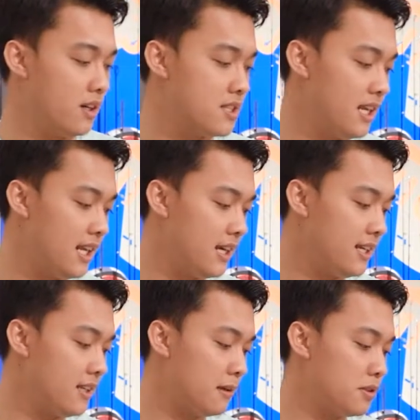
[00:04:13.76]
kecil ya
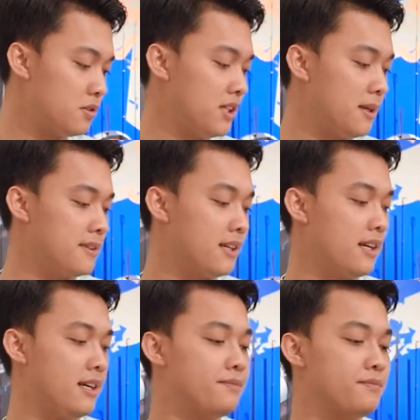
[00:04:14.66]
ini termasuknya
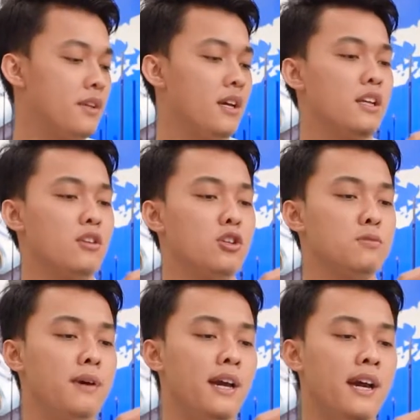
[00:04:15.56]
diameternya terus
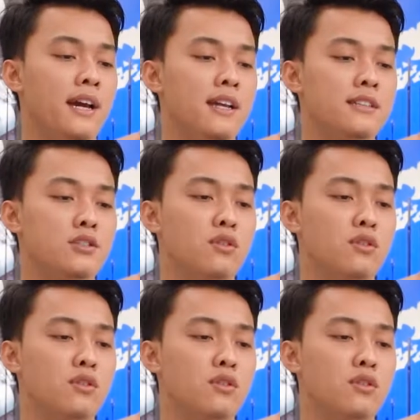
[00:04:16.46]
PE 1,5